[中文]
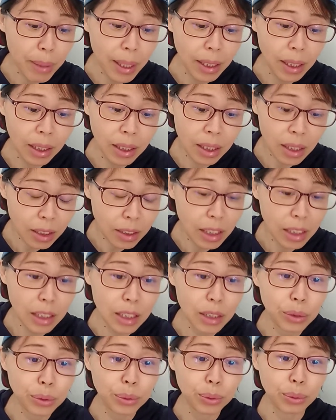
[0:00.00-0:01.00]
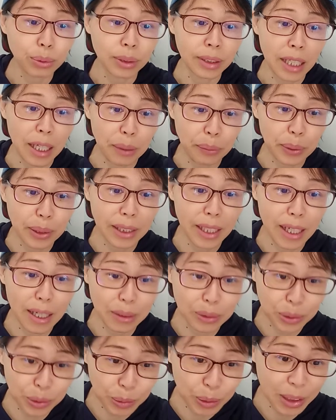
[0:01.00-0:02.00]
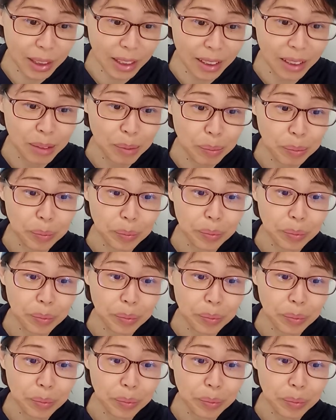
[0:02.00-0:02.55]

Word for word: 免的个人因素才会那样做的，